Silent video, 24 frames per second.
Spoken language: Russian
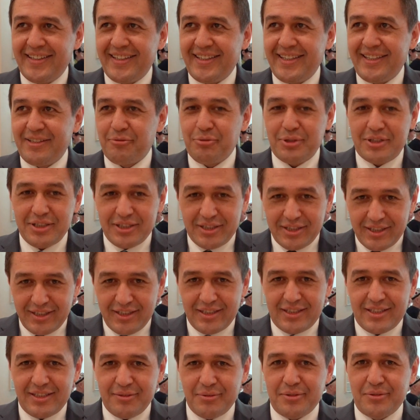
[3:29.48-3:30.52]
И вот это,
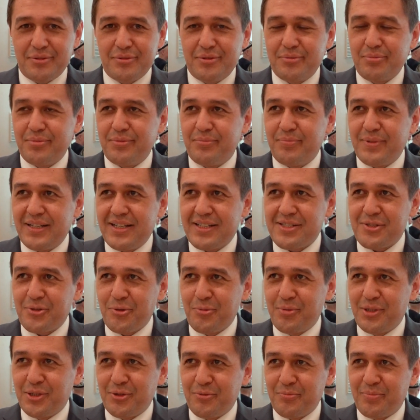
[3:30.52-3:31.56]
это вот
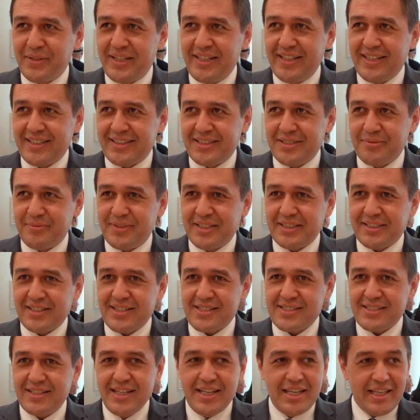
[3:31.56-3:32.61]
по-особенному приятно, мне
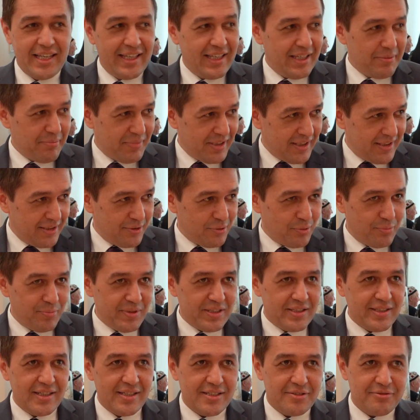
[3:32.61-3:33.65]
кажется. И мы
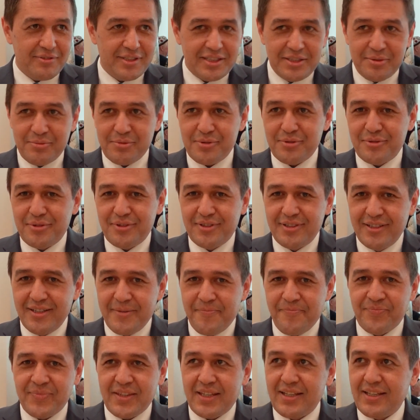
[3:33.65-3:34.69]
убедились в этом, что
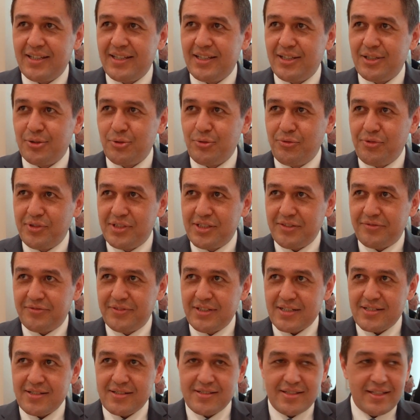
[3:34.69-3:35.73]
э, увидев
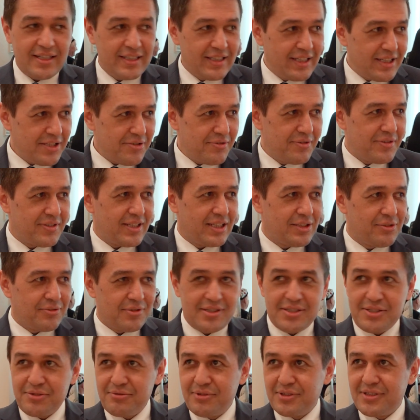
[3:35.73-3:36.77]
наших соотечественников,
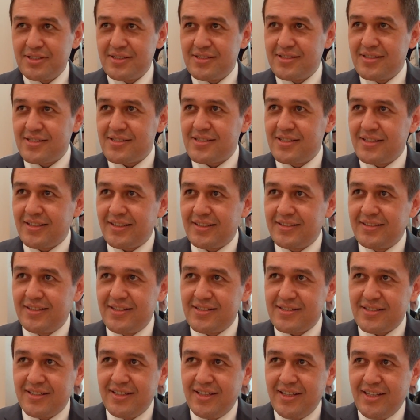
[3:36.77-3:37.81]
которые сегодня здесь
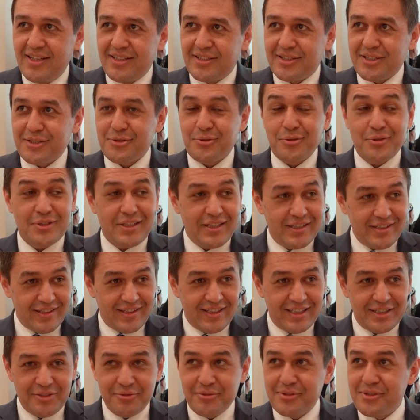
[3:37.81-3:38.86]
находились, насколько они
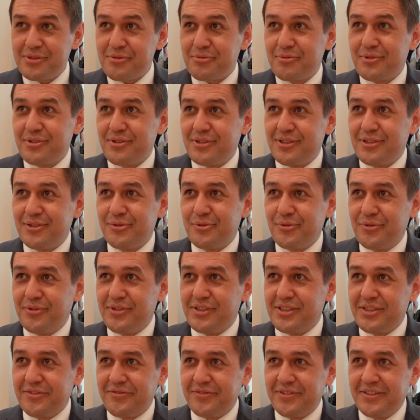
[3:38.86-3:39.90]
радовались, вот, э,
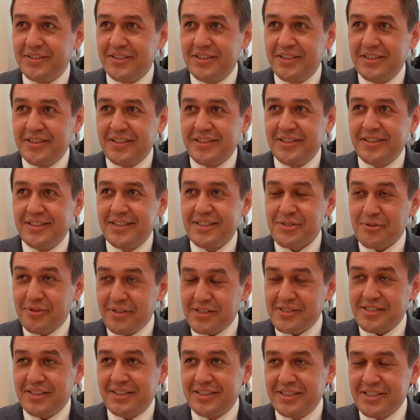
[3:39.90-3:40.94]
увидев э,
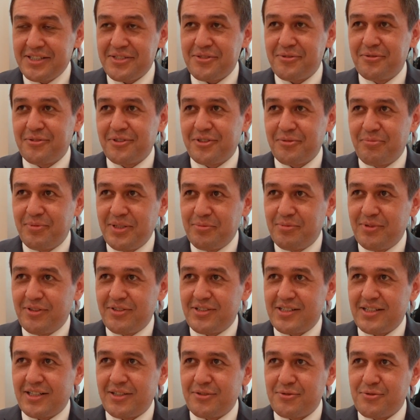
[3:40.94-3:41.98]
своих соотечественников,
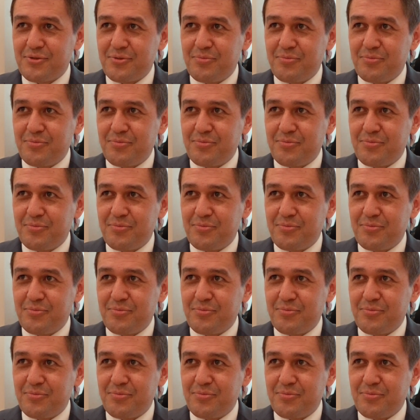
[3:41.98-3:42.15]
прибывших из